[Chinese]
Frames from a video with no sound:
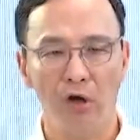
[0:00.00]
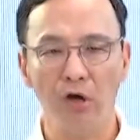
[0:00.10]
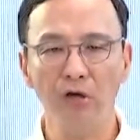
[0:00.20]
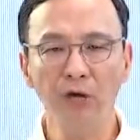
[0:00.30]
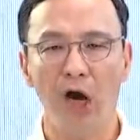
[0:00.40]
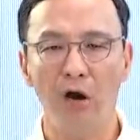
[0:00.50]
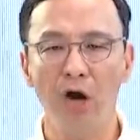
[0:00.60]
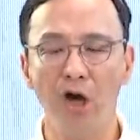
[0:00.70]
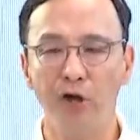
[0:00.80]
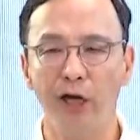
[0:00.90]
总
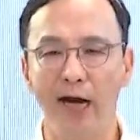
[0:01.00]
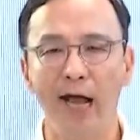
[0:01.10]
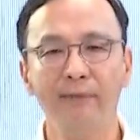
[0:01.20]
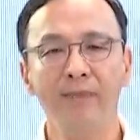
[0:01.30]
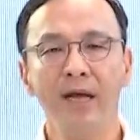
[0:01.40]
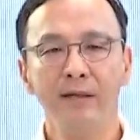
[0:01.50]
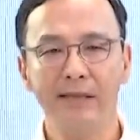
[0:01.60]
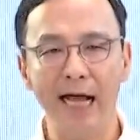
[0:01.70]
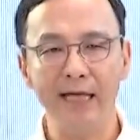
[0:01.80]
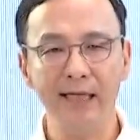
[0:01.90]
统候选人，全
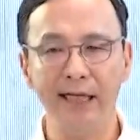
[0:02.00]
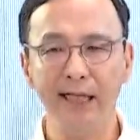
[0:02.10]
体起立